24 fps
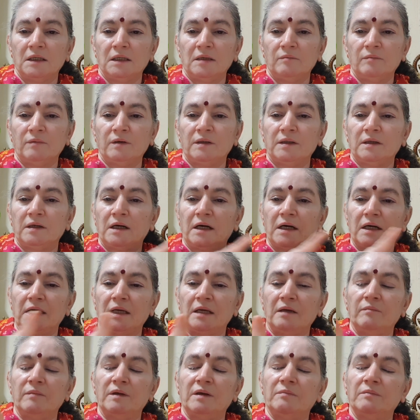ఏమో ఆ
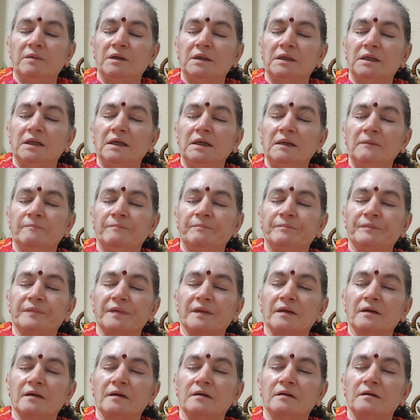గేమ్ ఏమండి
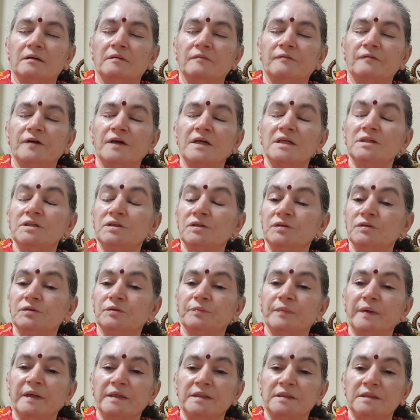ఫేస్ టు
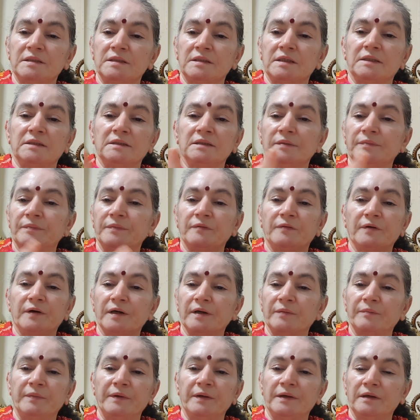బెస్ట్ అని చెప్పి
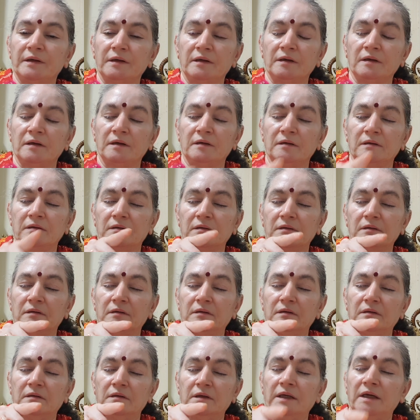ఒక
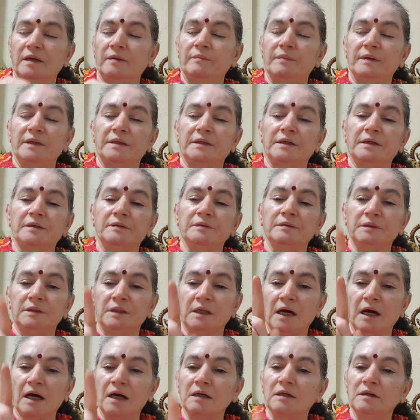గేమ్ పెట్టాడు
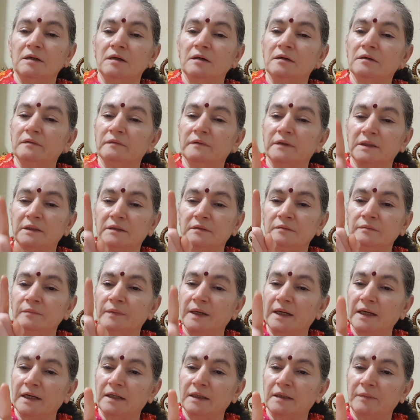దాంట్లో వాడు
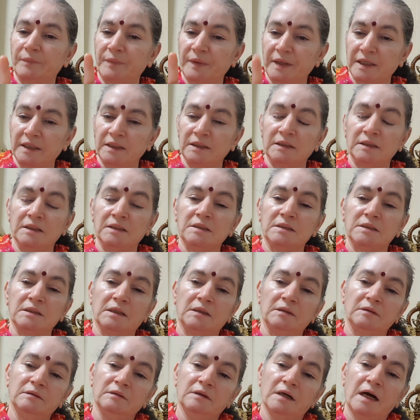బాగా
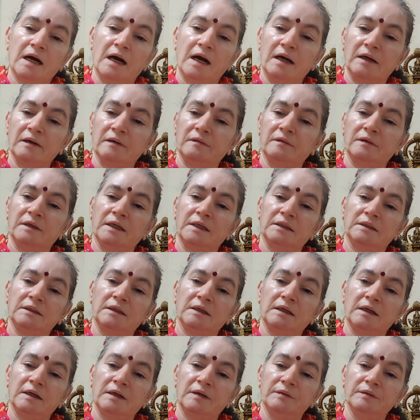ప్రయత్నించాడు ఆడకుండా అయితే
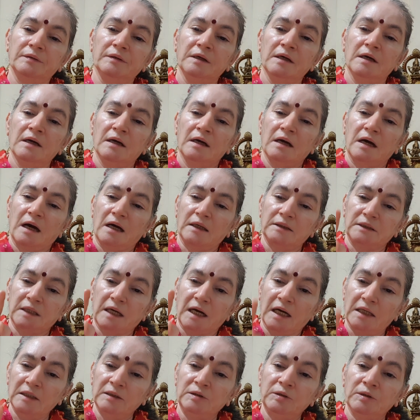లేడు
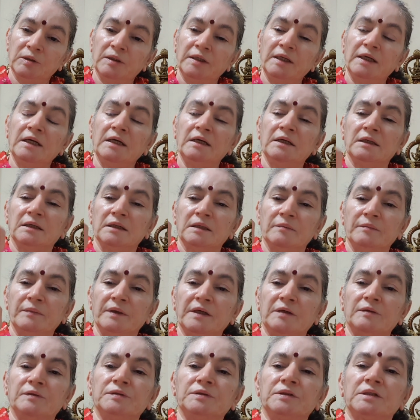దాంతోనే
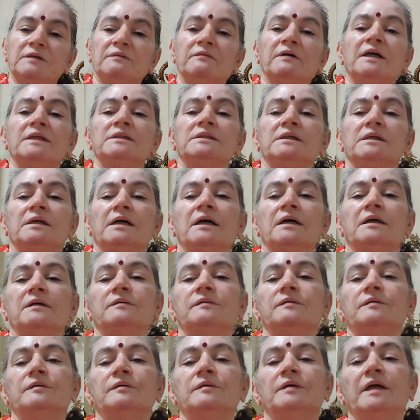మీకు శివాజీ
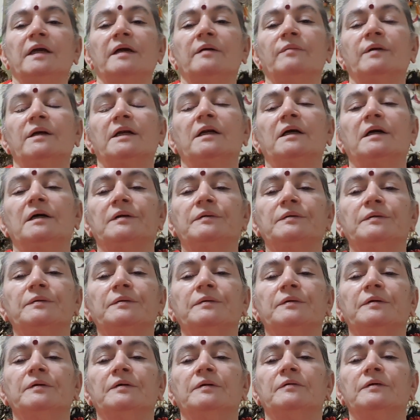గారు ఏమన్నారు
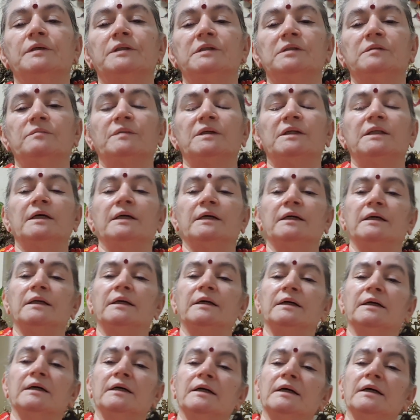వచ్చి మీ దగ్గర